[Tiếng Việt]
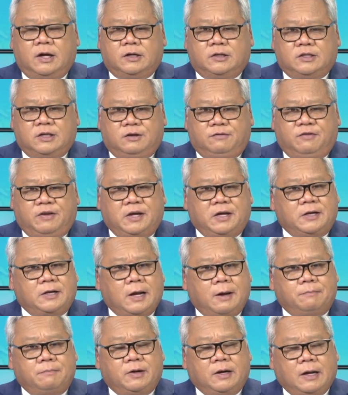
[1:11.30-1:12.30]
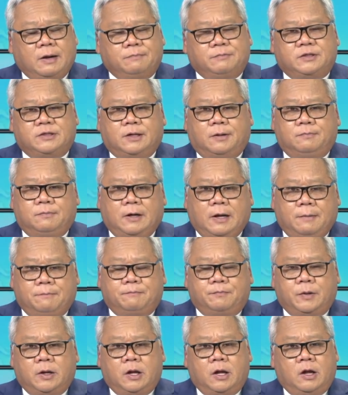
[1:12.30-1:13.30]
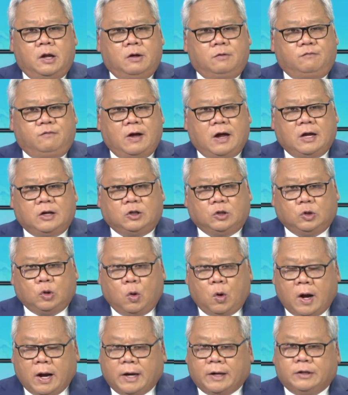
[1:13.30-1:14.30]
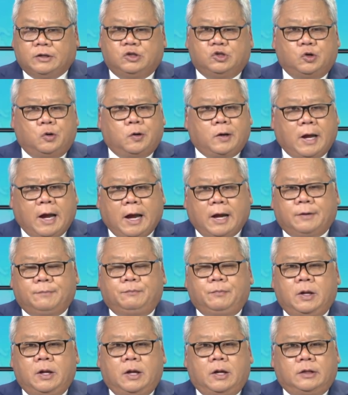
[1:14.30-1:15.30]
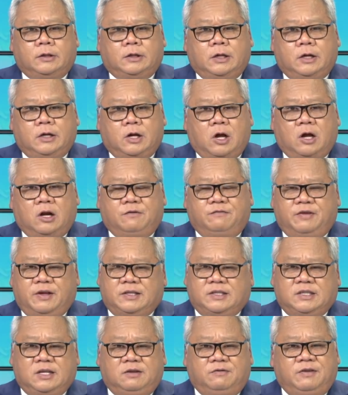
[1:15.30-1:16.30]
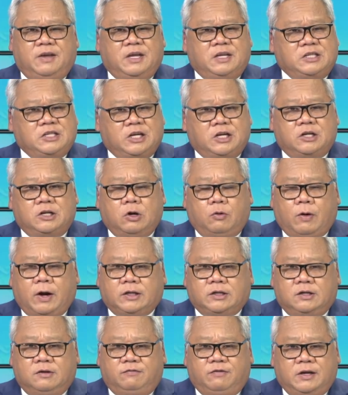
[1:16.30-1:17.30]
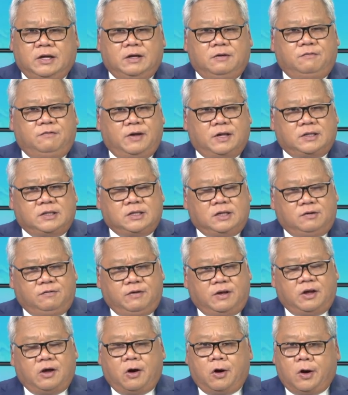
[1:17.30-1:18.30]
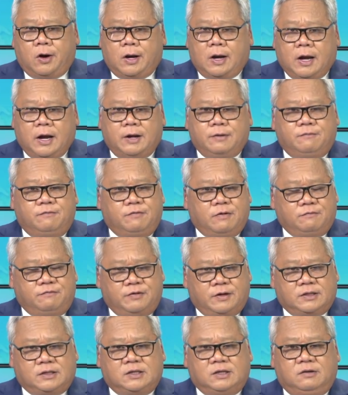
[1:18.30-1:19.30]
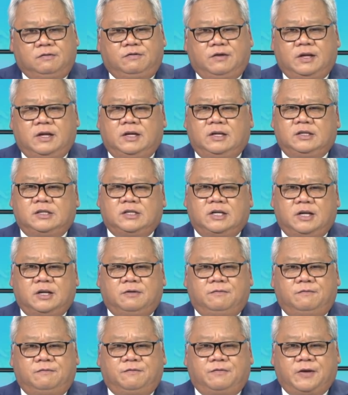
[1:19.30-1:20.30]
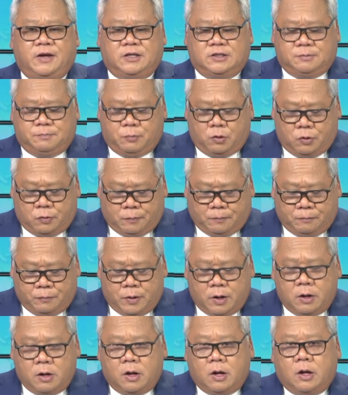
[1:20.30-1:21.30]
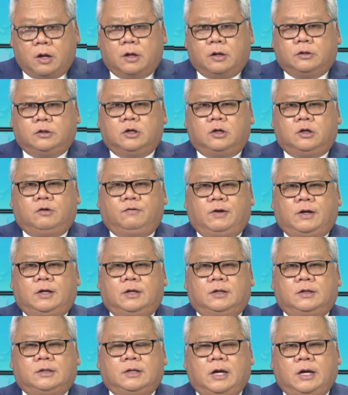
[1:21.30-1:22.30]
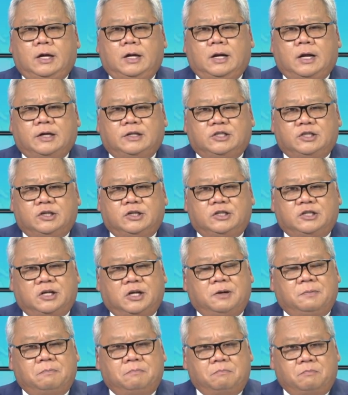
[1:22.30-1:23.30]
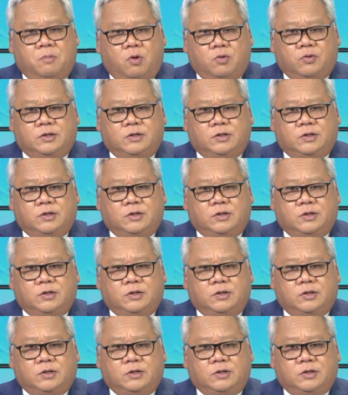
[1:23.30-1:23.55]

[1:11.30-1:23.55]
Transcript: ti vi năm mươi lăm chấm năm, và toàn chỗ khác thì nó là Việt ti vi trên Direct ti vi, Việt ti vi Online và Việt ti vi trên Facebook. Thưa quý vị, đây là chương trình bốn